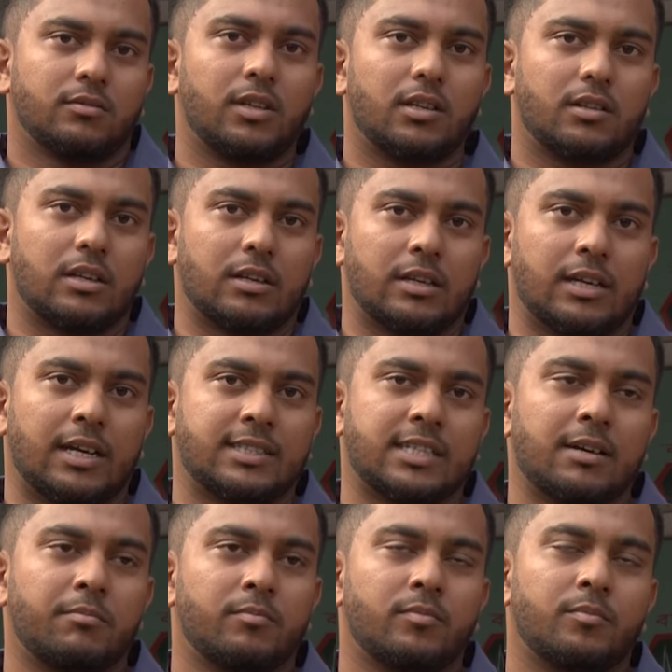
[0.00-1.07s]
না অ্যাজ
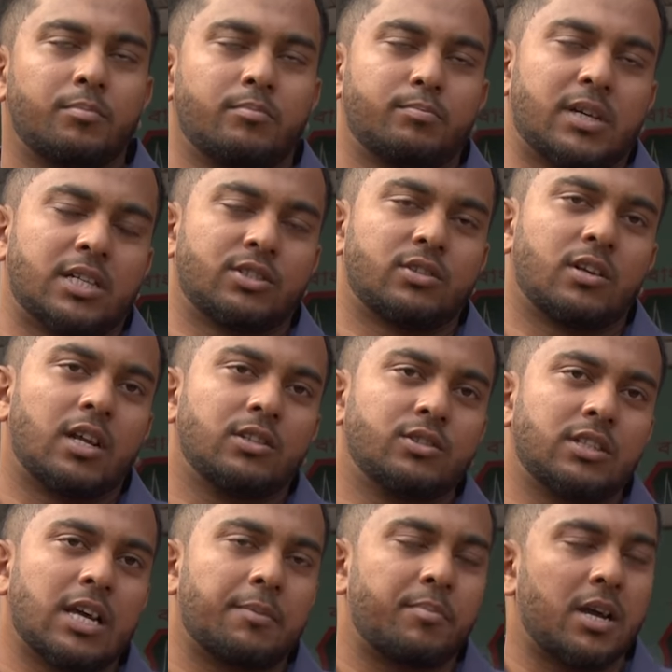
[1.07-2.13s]
এ পার্সোনাল
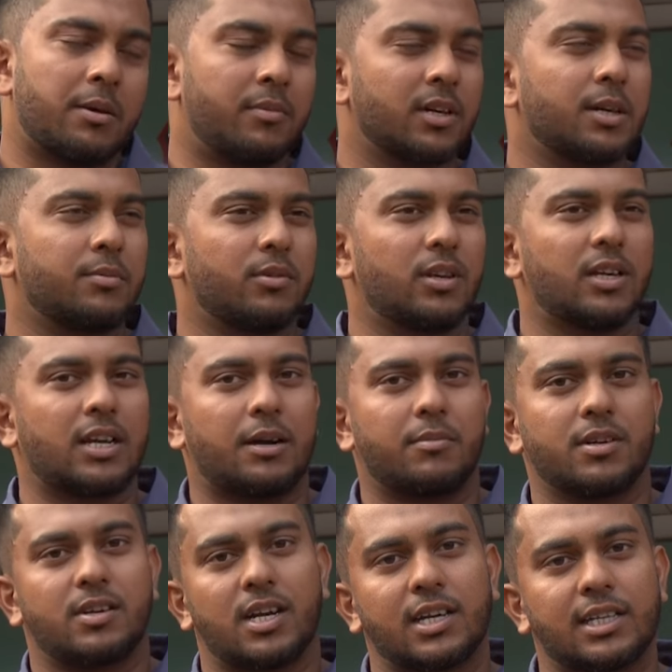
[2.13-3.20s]
যদি আপনি আমাকে বলেন
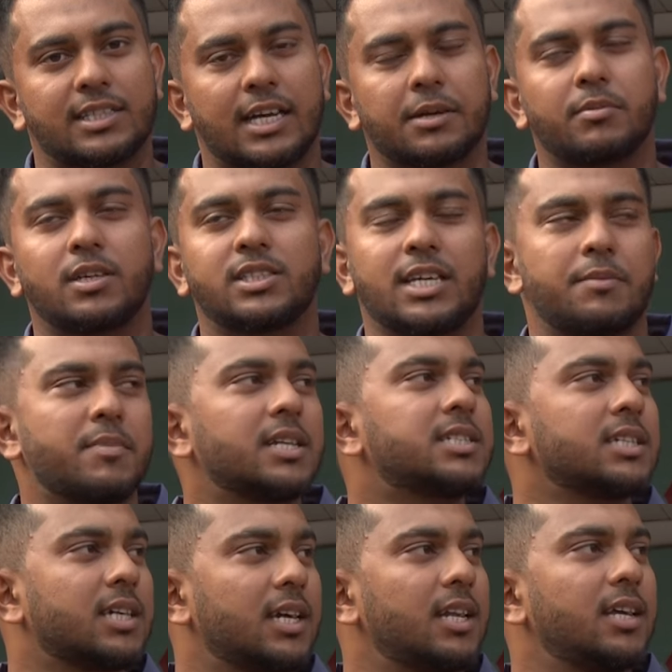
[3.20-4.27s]
আমার টার্গেট থাকবে যেই
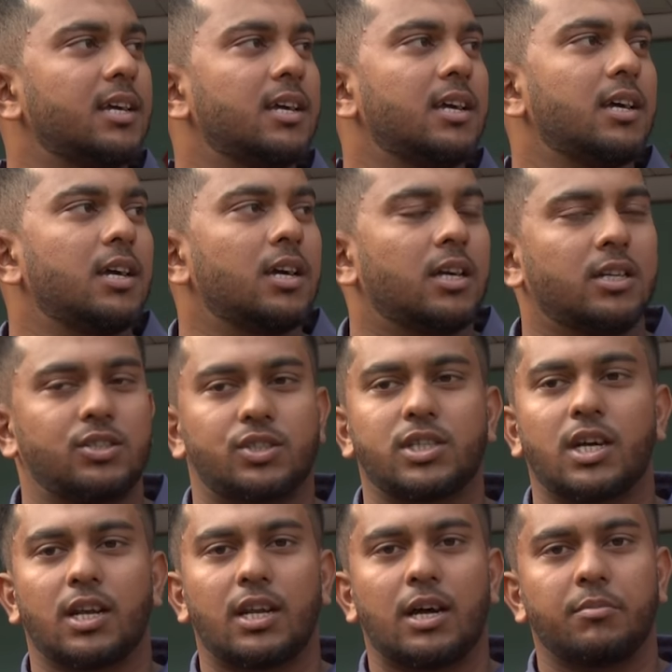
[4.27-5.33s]
ম্যাচে খেলি
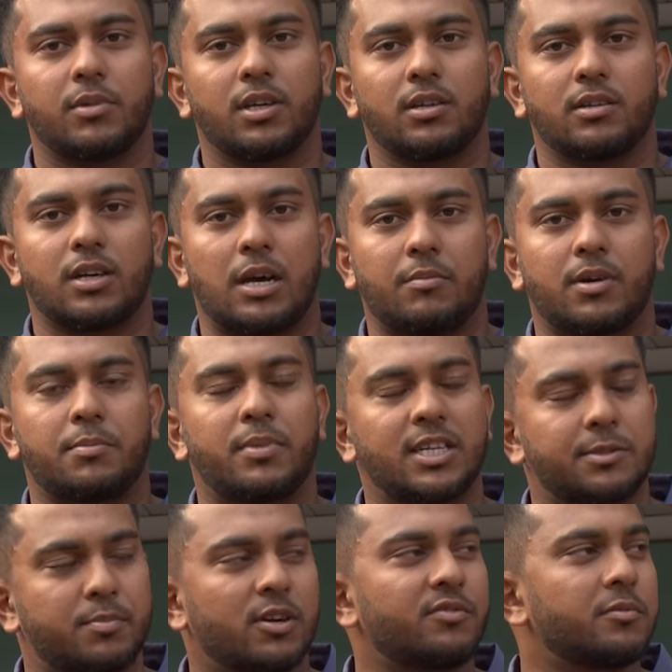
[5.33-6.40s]
ইনশাল্লাহ আমি আমার
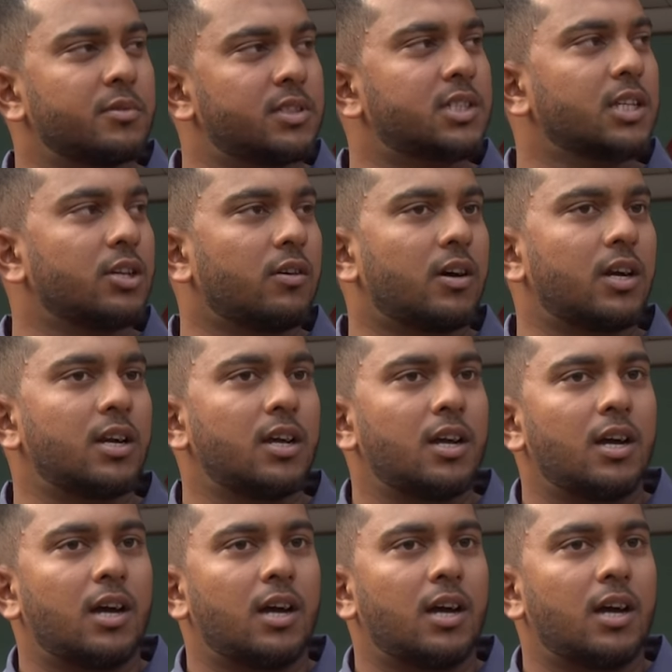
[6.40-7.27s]
বেস্ট পারফরমেন্সটা দেওয়ার